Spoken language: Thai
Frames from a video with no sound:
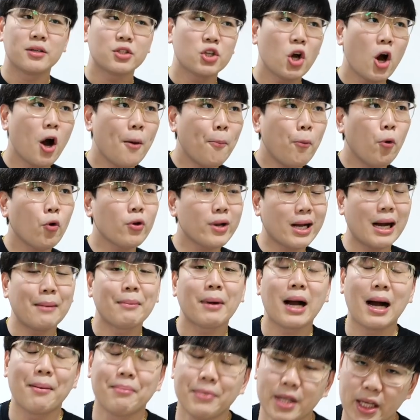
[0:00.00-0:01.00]
ชอบพูด
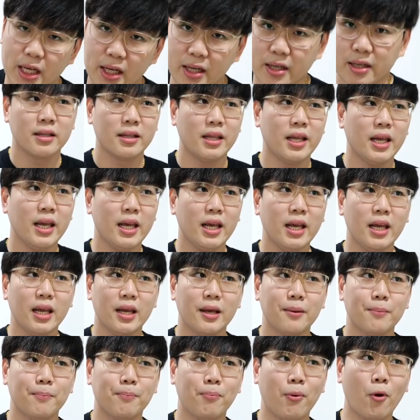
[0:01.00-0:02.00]
คำหนึ่งที่
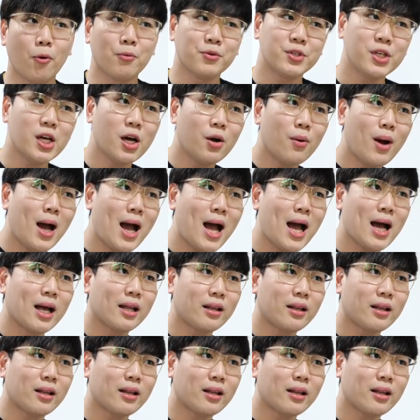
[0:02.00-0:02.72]
ผมเชื่อว่า